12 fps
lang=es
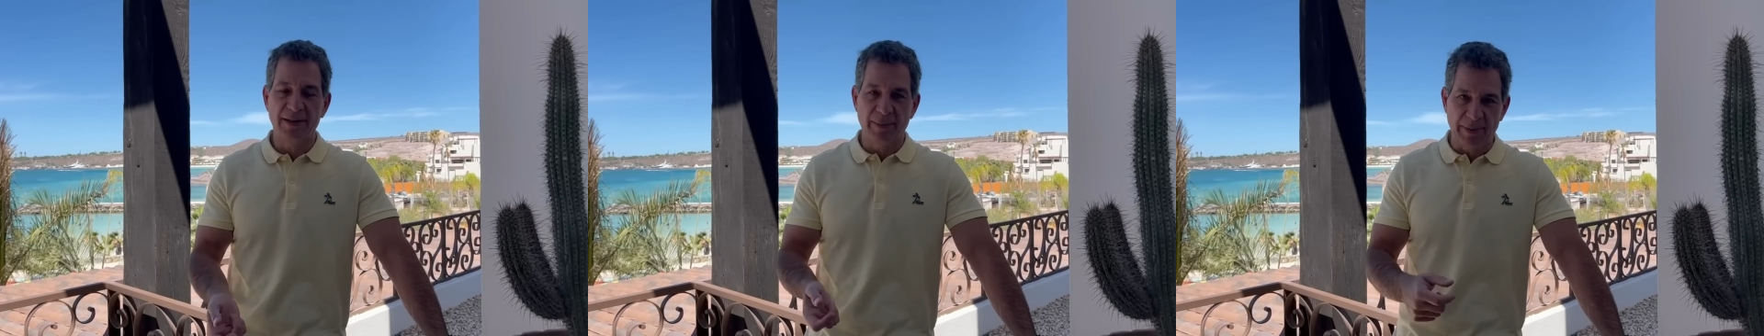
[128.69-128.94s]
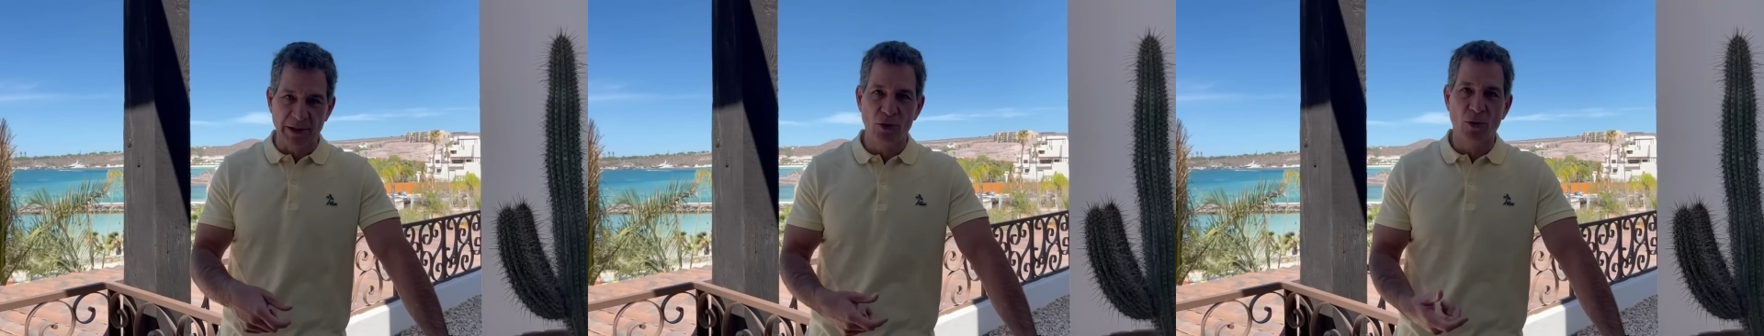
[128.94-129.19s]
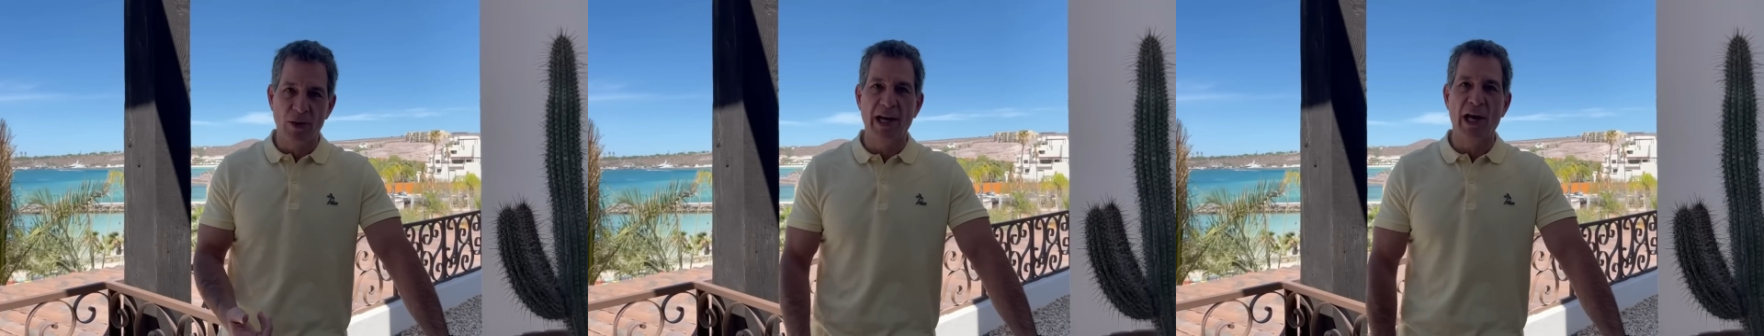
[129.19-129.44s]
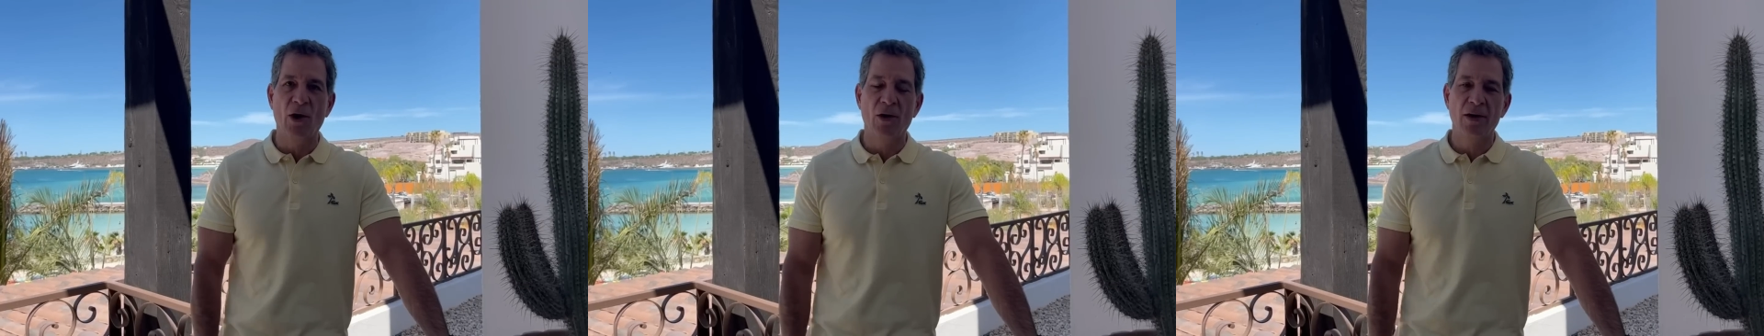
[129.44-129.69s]
a Pachuca y
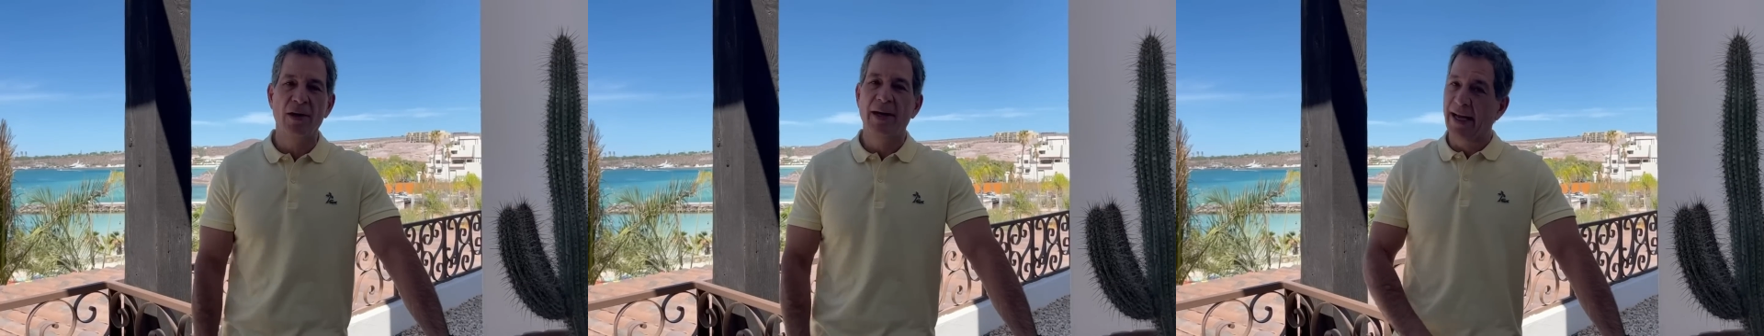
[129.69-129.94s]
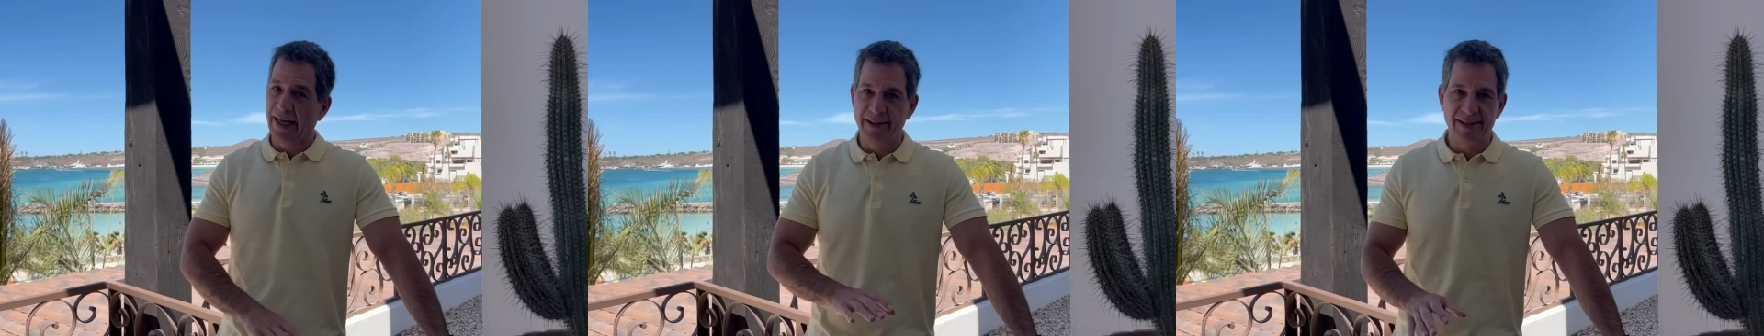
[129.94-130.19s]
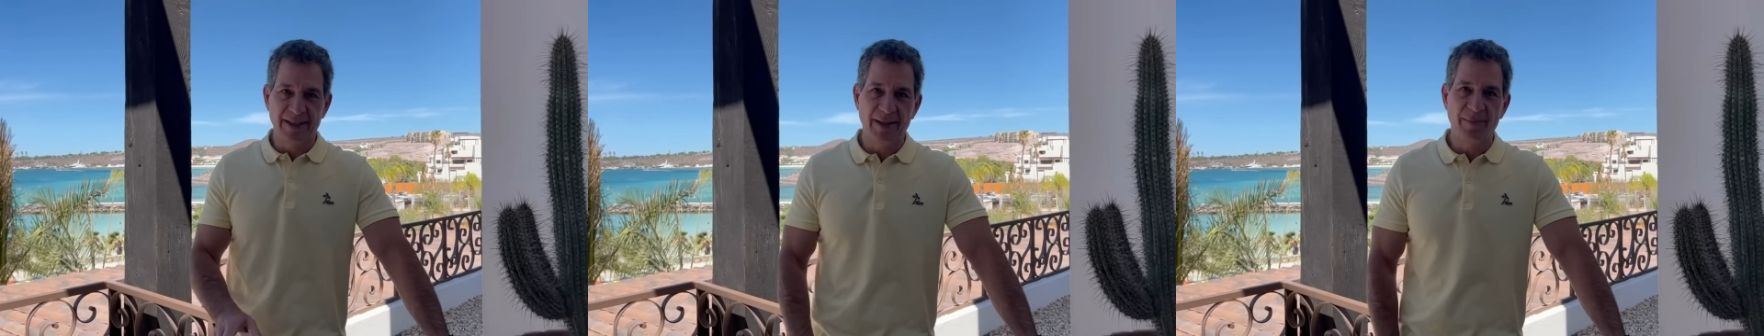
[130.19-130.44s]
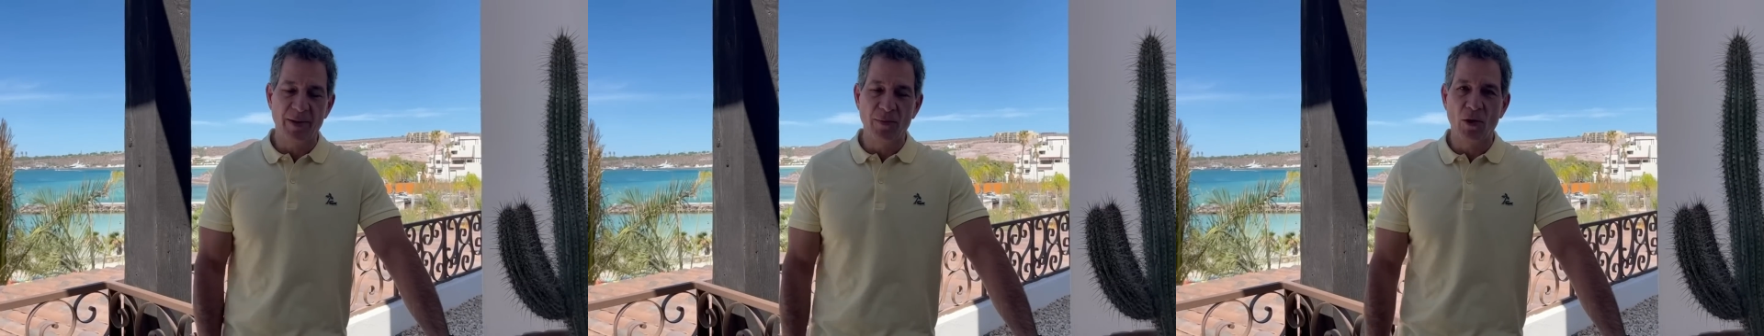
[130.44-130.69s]
León, canchas
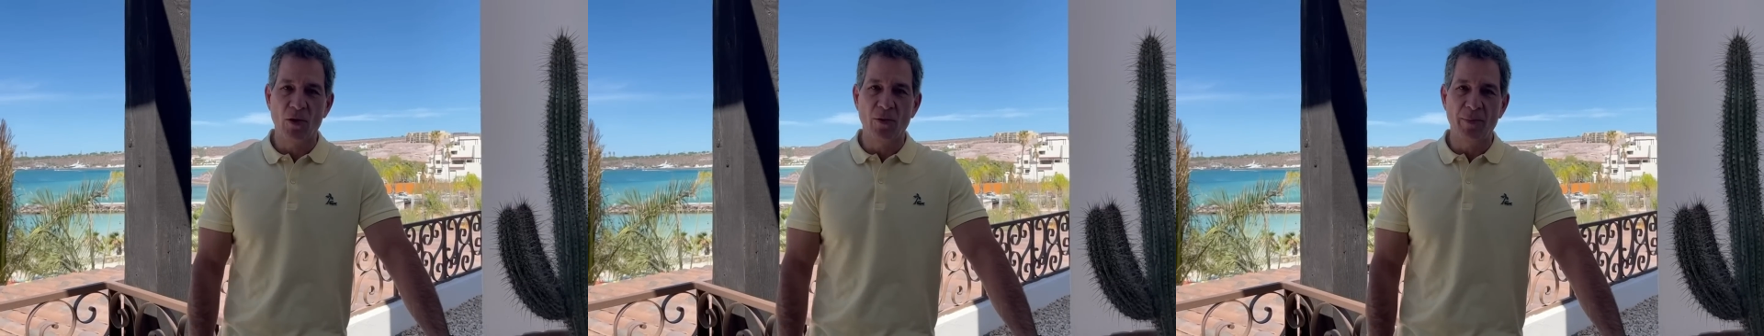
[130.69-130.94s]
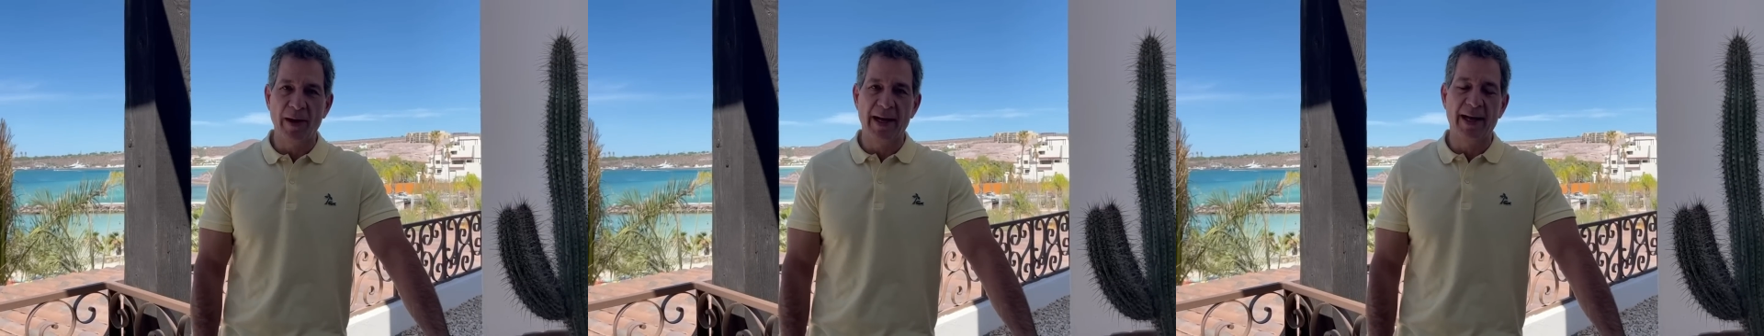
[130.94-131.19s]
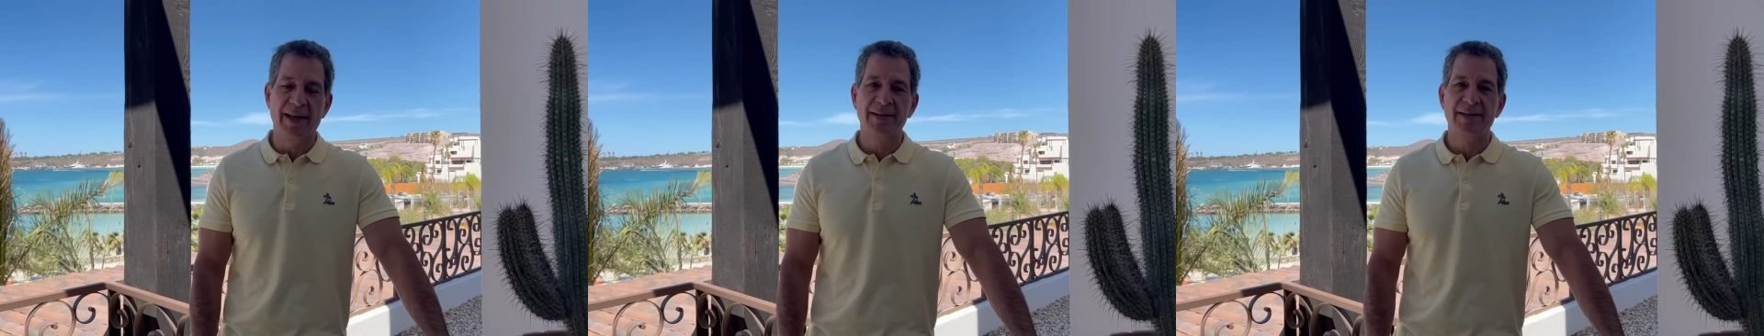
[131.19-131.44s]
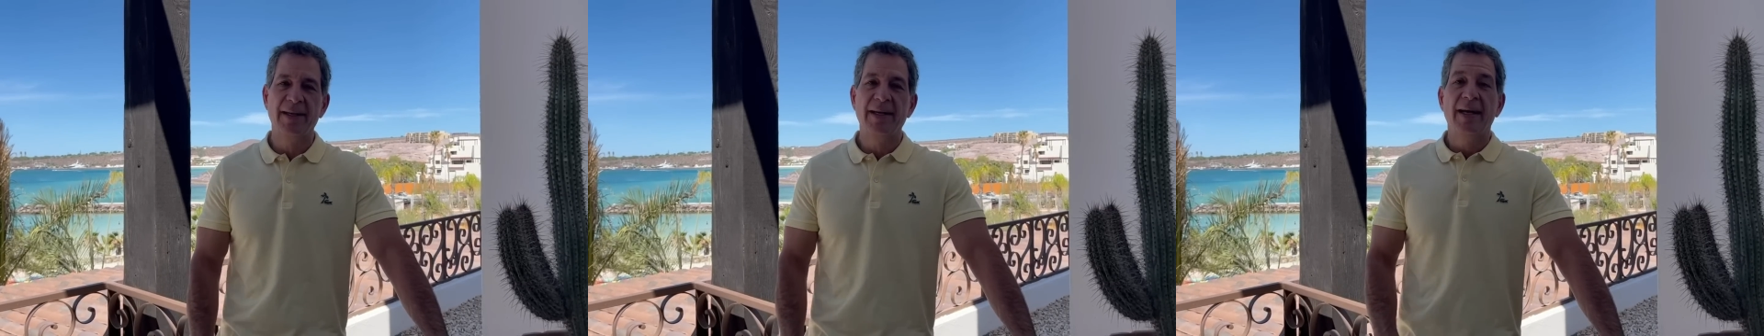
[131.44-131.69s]
siempre muy complicadas.